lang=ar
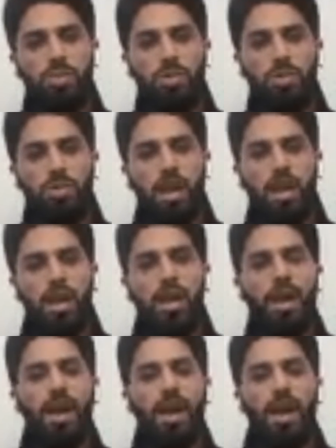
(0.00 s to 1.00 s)
الجمهوريه
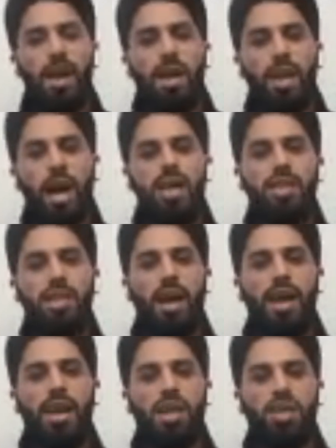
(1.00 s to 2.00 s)

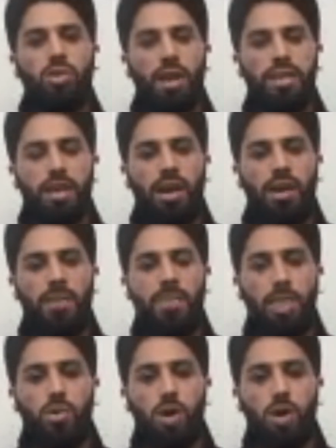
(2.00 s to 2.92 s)
قادر على ان يدخل صنعاء.